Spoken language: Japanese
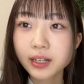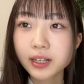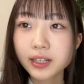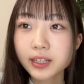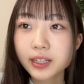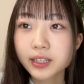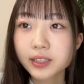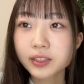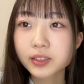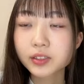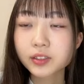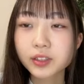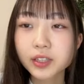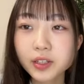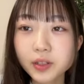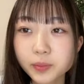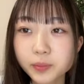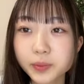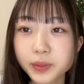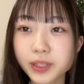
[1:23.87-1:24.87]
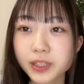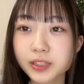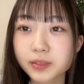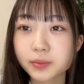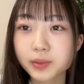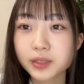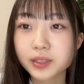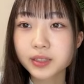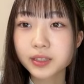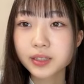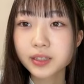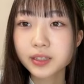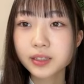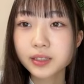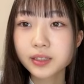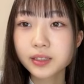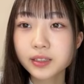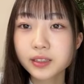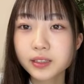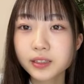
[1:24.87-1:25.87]
うありがとうちょっとテロップ出します
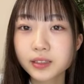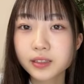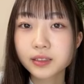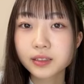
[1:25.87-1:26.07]
ね